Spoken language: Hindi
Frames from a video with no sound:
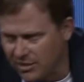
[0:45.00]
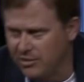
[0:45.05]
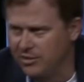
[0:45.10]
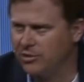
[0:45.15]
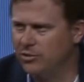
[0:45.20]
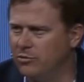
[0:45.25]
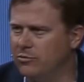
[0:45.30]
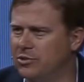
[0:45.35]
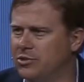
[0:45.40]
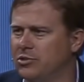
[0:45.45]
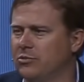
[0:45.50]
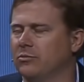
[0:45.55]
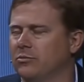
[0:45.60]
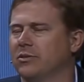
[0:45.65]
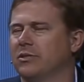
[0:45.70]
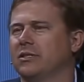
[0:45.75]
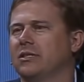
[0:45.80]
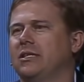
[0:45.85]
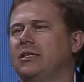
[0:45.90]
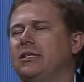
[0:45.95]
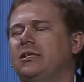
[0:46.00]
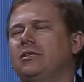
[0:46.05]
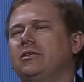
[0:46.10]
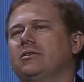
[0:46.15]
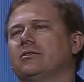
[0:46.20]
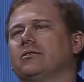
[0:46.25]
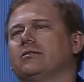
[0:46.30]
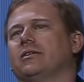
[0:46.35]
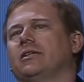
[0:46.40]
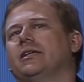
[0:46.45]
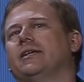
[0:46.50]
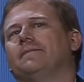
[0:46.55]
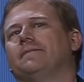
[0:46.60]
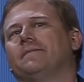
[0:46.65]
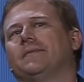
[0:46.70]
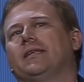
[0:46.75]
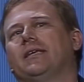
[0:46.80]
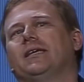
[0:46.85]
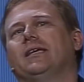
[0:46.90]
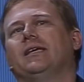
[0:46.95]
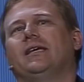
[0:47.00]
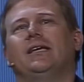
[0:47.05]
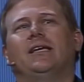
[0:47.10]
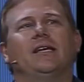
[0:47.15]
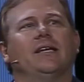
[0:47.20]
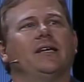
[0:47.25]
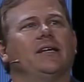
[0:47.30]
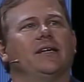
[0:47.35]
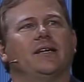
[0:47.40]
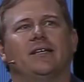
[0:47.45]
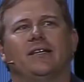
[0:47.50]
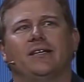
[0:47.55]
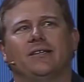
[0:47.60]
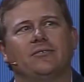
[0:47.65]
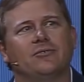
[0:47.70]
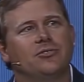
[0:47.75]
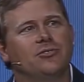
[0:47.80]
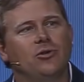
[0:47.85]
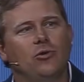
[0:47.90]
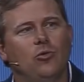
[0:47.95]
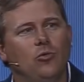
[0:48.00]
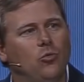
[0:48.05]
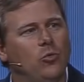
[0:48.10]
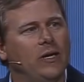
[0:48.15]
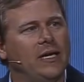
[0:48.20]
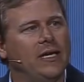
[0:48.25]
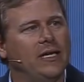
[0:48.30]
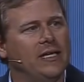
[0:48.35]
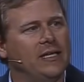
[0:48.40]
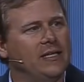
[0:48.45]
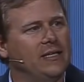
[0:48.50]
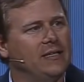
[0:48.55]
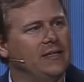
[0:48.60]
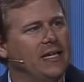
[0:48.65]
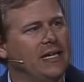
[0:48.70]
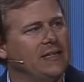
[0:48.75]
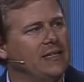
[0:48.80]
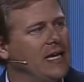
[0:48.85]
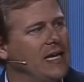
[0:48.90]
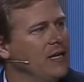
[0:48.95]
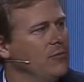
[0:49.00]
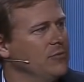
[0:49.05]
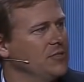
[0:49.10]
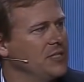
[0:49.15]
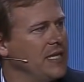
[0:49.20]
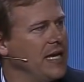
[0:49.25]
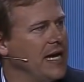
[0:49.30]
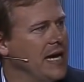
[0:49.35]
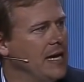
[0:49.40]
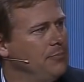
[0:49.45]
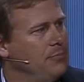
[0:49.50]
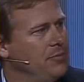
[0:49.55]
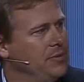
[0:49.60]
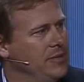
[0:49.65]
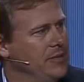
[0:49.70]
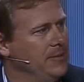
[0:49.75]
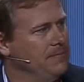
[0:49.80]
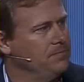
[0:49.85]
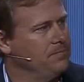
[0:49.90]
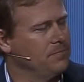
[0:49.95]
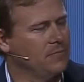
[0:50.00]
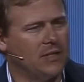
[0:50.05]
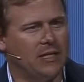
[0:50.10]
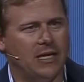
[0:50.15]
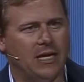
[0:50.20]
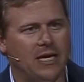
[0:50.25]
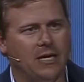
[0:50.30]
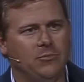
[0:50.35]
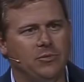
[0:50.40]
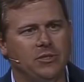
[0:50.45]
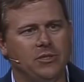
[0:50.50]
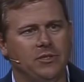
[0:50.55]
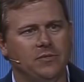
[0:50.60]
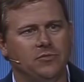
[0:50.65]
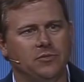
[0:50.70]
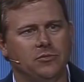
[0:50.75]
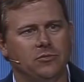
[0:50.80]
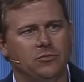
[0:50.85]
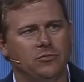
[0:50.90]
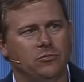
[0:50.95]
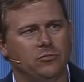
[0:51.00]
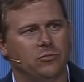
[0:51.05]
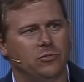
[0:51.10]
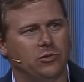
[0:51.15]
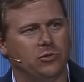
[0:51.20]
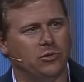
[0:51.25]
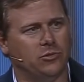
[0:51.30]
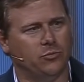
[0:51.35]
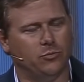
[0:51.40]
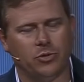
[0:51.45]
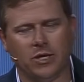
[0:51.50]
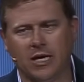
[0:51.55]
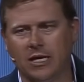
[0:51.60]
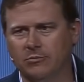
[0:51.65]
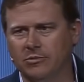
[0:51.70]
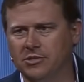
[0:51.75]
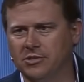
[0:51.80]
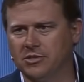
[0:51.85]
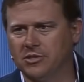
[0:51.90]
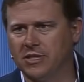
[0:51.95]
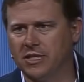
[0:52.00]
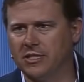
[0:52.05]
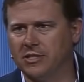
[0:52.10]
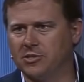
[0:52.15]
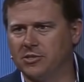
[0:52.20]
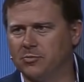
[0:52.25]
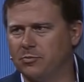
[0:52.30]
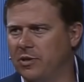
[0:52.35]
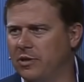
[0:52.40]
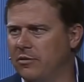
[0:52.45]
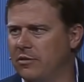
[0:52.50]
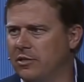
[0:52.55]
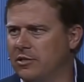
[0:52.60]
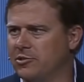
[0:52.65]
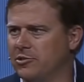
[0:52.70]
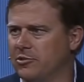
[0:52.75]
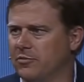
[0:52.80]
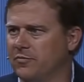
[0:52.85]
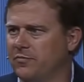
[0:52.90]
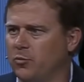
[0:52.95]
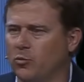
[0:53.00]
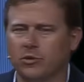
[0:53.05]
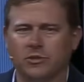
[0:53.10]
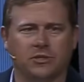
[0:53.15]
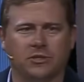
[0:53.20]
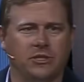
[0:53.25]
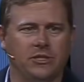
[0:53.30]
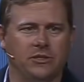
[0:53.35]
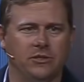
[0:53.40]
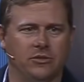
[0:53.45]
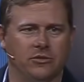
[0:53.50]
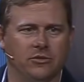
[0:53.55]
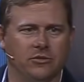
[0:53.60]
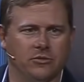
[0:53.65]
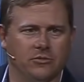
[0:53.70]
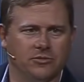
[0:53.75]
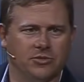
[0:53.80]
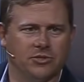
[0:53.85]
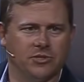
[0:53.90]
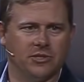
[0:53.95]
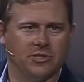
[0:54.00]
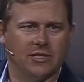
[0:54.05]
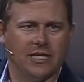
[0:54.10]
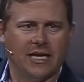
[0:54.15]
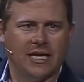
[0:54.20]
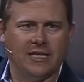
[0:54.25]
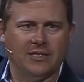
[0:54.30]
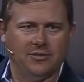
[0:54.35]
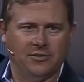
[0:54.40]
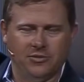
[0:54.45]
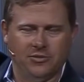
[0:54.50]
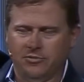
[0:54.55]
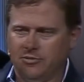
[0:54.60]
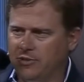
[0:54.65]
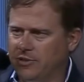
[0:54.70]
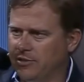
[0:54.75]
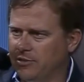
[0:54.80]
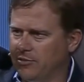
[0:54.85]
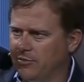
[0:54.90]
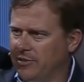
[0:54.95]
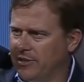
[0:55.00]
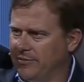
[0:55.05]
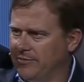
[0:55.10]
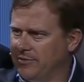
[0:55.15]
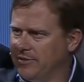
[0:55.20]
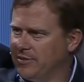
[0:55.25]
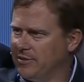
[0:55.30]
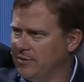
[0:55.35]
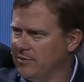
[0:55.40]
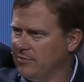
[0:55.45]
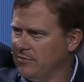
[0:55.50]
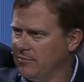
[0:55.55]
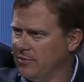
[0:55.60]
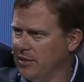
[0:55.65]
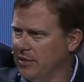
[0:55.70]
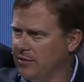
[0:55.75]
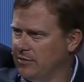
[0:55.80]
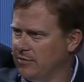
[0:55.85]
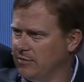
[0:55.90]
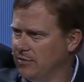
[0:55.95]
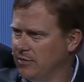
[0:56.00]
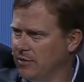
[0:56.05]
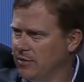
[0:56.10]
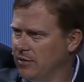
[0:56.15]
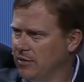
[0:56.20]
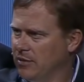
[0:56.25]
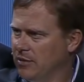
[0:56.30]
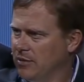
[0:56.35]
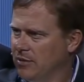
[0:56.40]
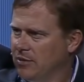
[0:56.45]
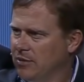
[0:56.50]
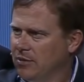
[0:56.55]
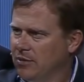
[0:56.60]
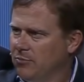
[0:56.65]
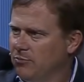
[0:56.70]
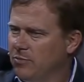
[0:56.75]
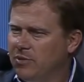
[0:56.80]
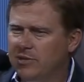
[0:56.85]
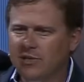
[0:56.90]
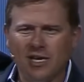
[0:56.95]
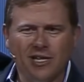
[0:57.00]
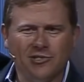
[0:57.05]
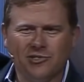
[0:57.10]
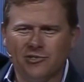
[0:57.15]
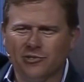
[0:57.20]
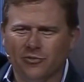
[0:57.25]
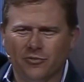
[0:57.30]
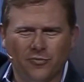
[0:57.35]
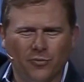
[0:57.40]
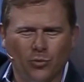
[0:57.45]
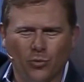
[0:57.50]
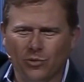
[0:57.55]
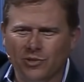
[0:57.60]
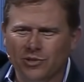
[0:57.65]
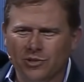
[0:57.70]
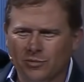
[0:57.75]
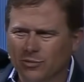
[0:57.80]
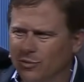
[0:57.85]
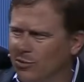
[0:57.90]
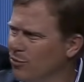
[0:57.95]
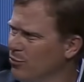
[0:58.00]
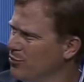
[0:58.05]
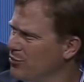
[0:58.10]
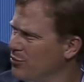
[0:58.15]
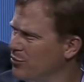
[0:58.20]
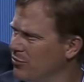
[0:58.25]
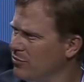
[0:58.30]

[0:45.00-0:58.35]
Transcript: तुम्हारा बेटा वो बोल रहा है जो तुम सुनना चाहते हो हाँ लेकिन ये किसी तरह से संभव नहीं है क्या यहाँ पे कुछ ऐसे पेरेंट्स हैं जो कहेंगे कि चौदह साल का मेरा बच्चा है और मुझसे झूठ बोल के निकल भी सकता है लेकिन चार साल का ऐसा नहीं कर सकता